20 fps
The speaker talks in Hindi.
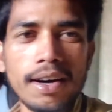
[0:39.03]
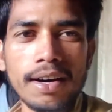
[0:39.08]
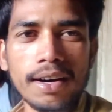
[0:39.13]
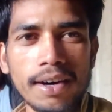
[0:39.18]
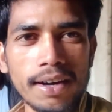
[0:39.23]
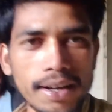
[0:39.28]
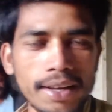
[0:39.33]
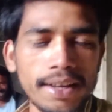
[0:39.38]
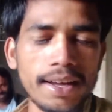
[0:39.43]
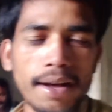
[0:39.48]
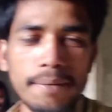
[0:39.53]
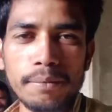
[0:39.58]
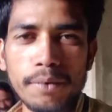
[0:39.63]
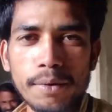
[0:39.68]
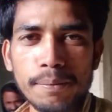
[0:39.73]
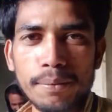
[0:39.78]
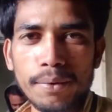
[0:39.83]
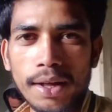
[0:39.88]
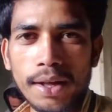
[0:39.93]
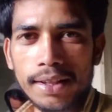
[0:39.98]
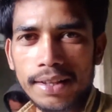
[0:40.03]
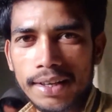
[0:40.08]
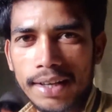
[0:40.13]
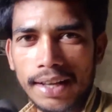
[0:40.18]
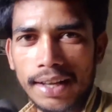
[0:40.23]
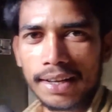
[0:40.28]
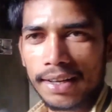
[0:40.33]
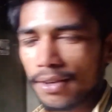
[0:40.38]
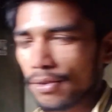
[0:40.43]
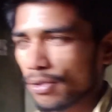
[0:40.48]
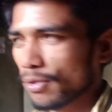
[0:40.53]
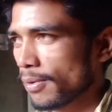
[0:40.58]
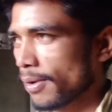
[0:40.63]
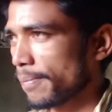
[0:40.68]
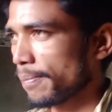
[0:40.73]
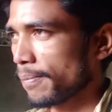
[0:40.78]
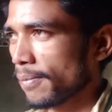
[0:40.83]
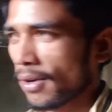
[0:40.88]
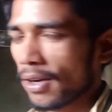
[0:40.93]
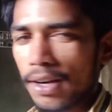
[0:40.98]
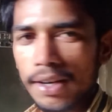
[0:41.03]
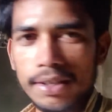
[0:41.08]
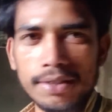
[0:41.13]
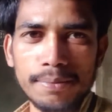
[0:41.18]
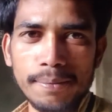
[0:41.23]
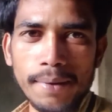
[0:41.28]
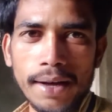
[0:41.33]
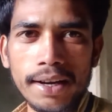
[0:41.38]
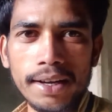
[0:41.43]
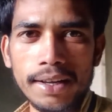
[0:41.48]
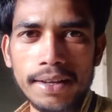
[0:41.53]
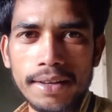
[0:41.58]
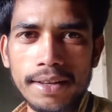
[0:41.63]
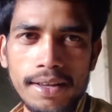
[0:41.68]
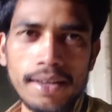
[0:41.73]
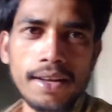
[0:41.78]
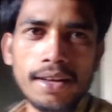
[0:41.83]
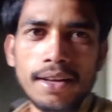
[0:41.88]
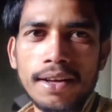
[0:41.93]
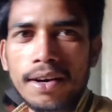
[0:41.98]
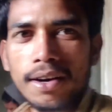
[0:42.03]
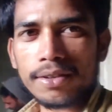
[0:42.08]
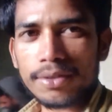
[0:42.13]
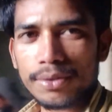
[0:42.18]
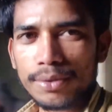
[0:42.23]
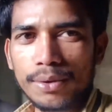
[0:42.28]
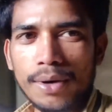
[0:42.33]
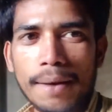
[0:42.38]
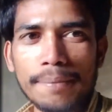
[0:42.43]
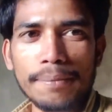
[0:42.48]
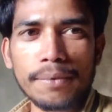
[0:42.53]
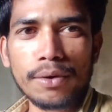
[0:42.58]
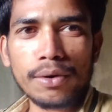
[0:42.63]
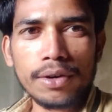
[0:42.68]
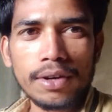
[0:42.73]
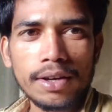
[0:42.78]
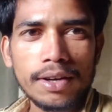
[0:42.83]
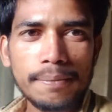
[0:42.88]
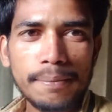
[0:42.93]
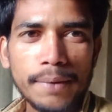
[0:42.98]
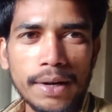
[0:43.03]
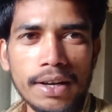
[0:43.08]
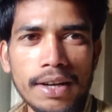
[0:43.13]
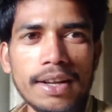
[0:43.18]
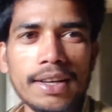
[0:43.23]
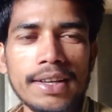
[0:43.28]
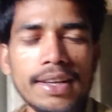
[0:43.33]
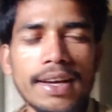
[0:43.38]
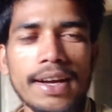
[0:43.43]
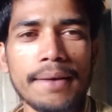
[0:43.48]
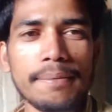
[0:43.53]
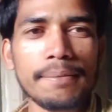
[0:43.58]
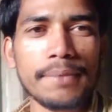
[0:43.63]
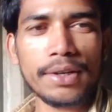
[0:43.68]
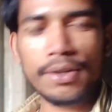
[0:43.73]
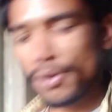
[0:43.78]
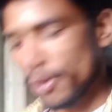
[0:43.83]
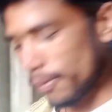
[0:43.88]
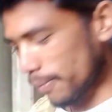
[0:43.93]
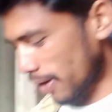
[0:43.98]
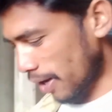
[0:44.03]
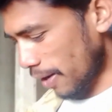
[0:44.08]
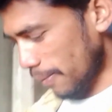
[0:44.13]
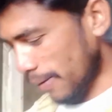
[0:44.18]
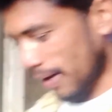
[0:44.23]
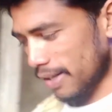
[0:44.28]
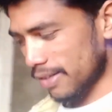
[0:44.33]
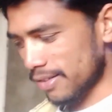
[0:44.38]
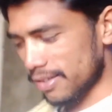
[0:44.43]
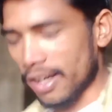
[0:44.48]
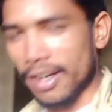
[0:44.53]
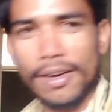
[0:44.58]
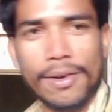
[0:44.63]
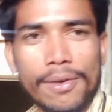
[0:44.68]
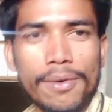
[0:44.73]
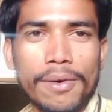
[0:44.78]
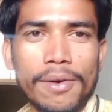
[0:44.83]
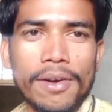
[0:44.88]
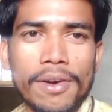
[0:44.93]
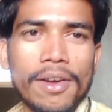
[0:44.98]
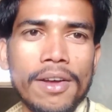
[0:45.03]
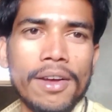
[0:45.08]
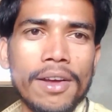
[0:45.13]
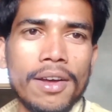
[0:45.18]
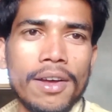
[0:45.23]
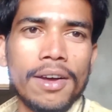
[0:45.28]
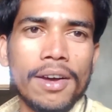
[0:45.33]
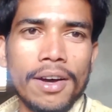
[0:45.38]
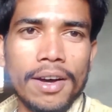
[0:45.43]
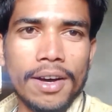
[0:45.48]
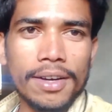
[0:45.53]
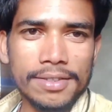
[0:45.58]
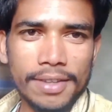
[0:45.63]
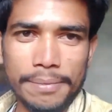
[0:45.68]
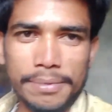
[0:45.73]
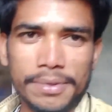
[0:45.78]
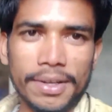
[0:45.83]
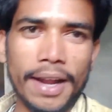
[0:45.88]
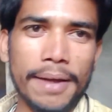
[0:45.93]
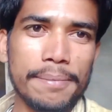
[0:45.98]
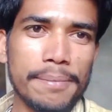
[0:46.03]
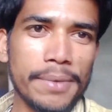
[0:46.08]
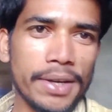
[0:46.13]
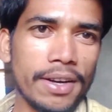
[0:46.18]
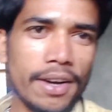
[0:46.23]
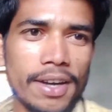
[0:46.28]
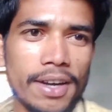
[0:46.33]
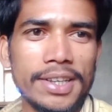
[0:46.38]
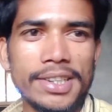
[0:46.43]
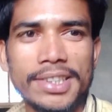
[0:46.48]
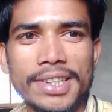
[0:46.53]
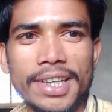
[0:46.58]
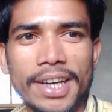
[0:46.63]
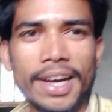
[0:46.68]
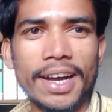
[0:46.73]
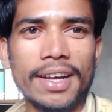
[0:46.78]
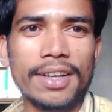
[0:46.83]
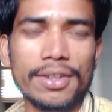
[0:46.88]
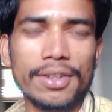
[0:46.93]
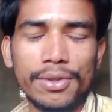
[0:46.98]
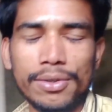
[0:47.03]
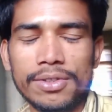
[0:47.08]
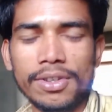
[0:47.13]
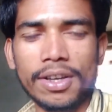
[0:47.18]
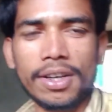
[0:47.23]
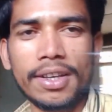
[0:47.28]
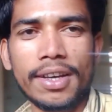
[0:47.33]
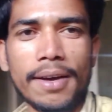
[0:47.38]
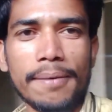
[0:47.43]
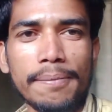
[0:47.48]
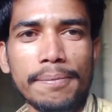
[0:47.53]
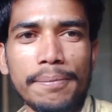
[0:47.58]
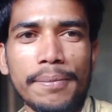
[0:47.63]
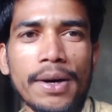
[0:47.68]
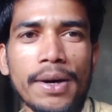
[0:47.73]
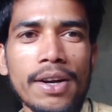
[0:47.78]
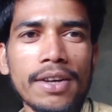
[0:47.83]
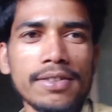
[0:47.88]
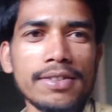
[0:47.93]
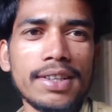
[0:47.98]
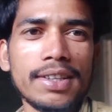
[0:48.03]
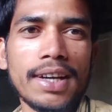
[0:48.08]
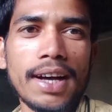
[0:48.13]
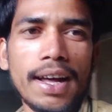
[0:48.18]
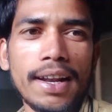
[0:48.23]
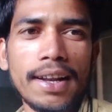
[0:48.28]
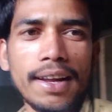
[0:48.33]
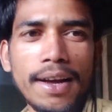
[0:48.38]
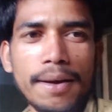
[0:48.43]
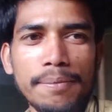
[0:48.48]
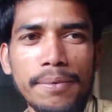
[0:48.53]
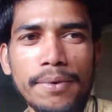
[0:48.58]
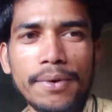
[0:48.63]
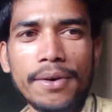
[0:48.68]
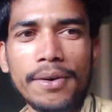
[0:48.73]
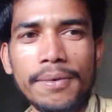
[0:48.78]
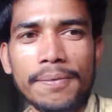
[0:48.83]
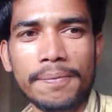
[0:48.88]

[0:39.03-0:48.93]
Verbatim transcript: करके आपको पूरा दिखाएंगे उस पर गज मार के तो आप लोग बने रहिएगा वीडियो में हमारे चैनल को सब्सक्राइब हाँ, भी कर लीजिएगा तो चलिए हम फरस दिखा रहे हैं आपको